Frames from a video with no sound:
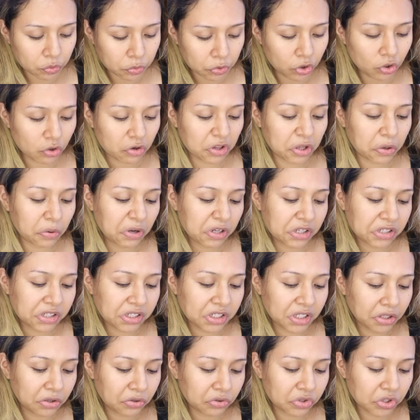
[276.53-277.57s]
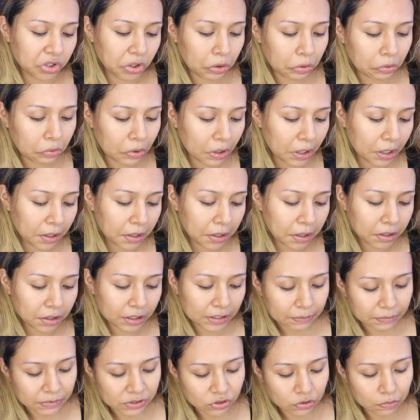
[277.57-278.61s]
o menos lo dejo en
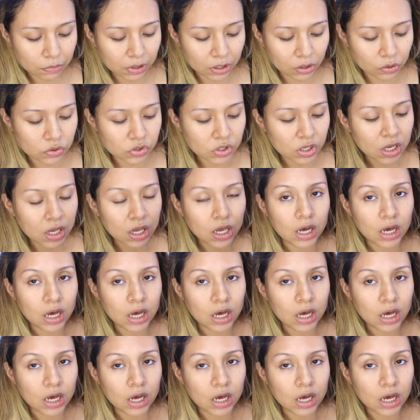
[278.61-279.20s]
150 más o menos